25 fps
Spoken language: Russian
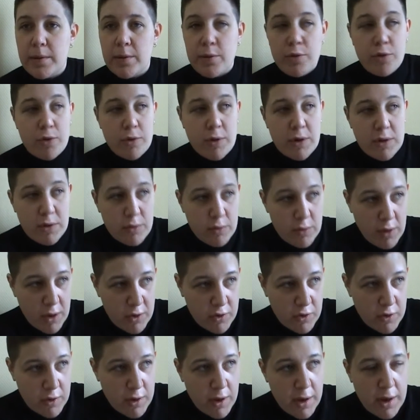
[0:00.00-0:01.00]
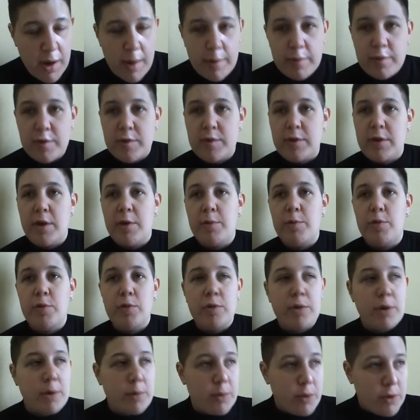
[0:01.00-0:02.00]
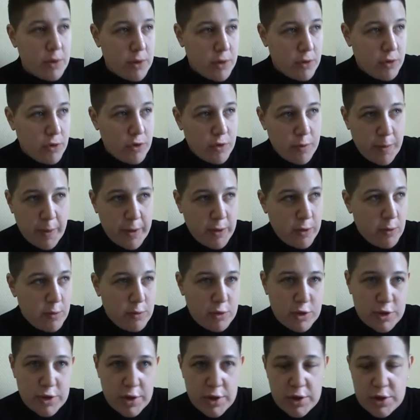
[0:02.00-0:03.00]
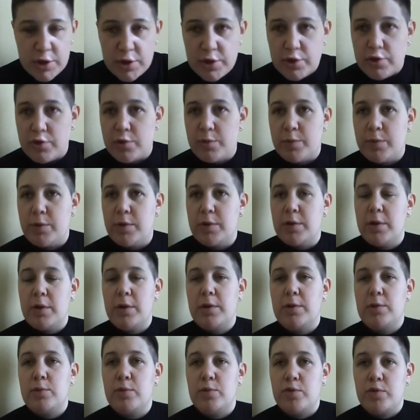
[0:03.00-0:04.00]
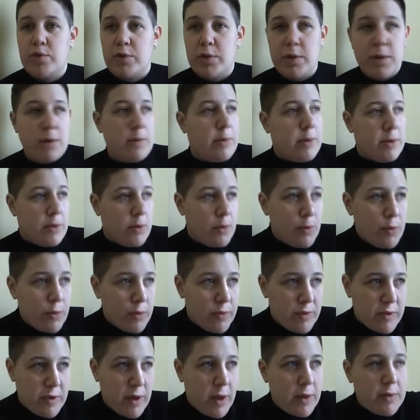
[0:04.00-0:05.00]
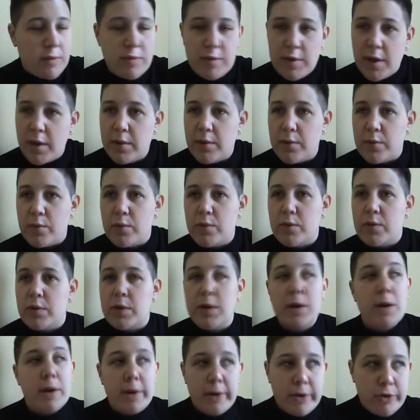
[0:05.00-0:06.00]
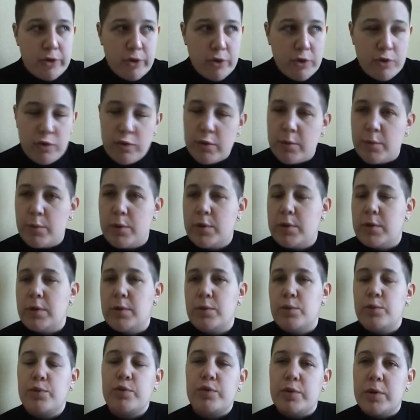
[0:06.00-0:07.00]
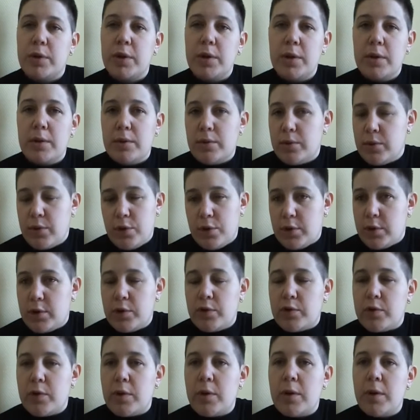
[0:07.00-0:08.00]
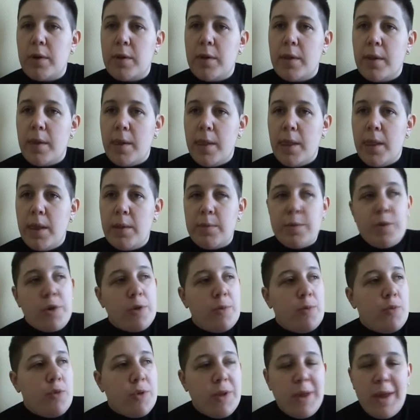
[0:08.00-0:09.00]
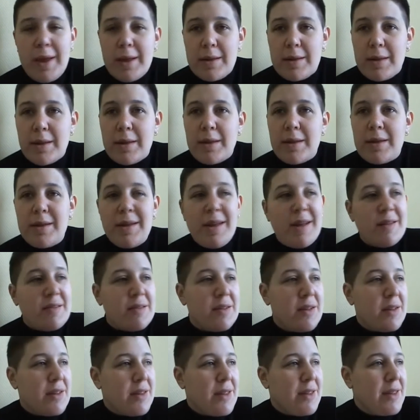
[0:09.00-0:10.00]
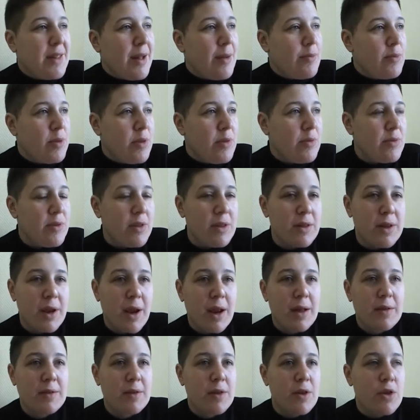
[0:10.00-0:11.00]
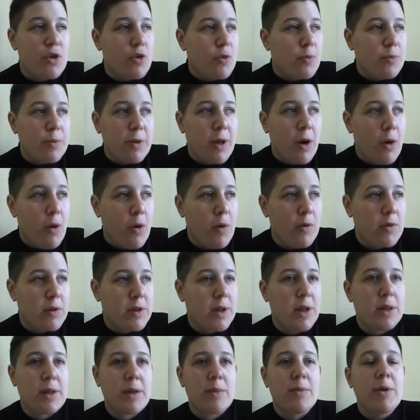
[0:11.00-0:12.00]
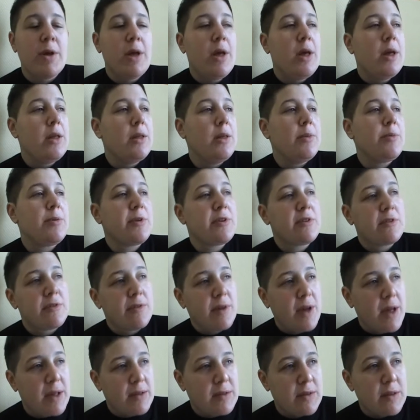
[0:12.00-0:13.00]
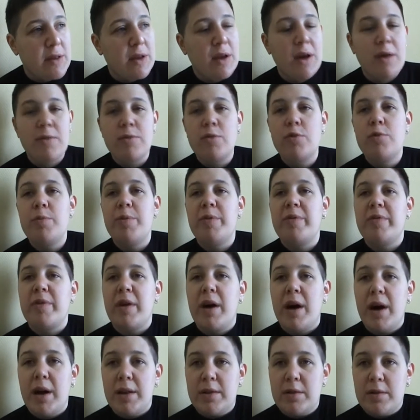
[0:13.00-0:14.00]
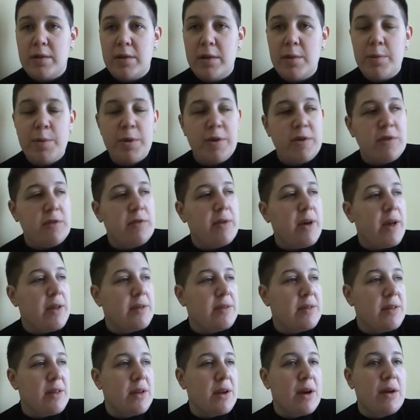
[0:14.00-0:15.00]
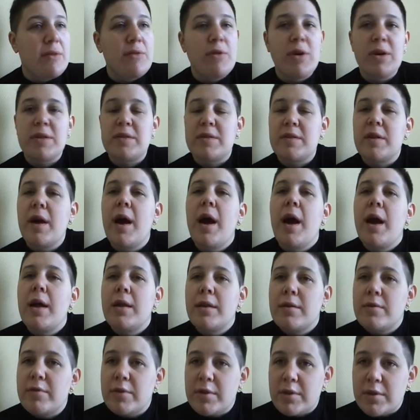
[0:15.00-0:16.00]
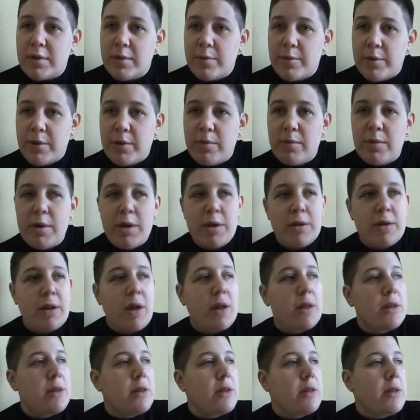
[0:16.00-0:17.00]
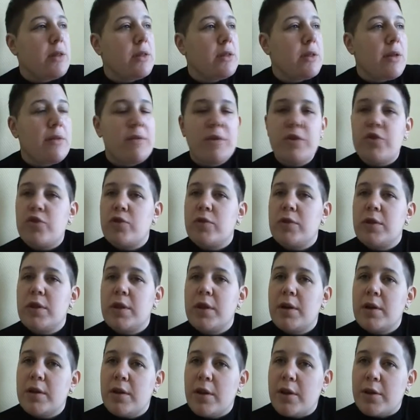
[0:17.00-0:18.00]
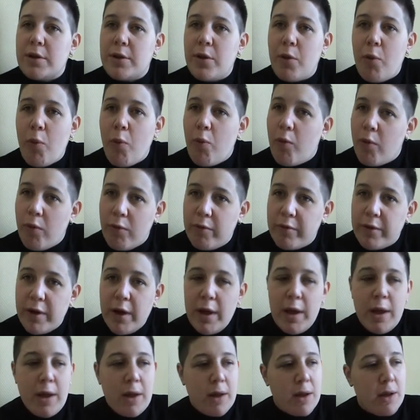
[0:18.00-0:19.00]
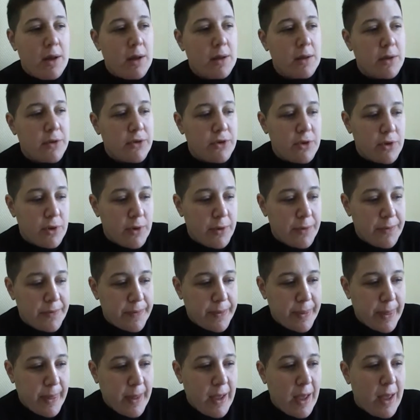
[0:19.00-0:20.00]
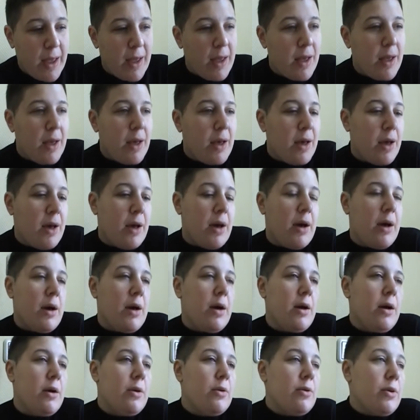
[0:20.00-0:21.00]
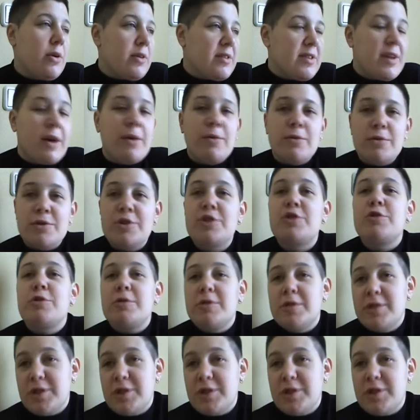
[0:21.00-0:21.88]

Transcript: Ну только это у нас же не рабство, слава богу. Ребенок тоже потом может решить, что ему это не нужно. Потом взять, встать и уйти. Или решить, что ему это нужно. Очень хорошо. Почему нет? Э, если там не внедряется ничего плохого, да, там не призывается никого убивать, не призывается никого оценивать, например, да, не, не навешивать никаких ярлыков. Это же Ой, закон, что